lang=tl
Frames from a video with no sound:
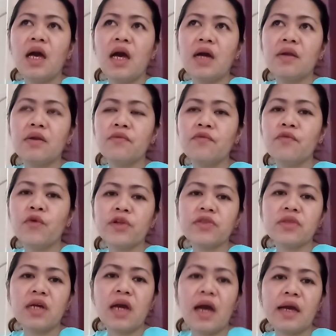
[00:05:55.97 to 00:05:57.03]
and fourth
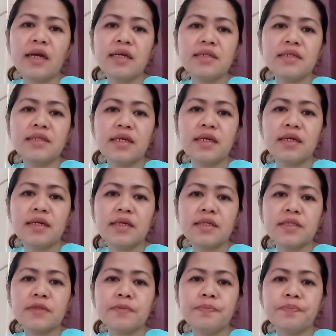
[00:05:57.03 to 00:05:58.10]
guys
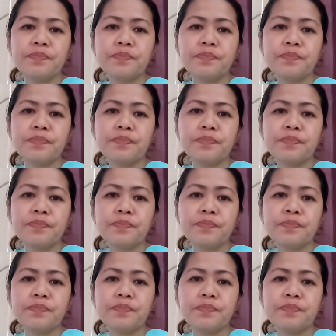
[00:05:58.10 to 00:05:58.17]
is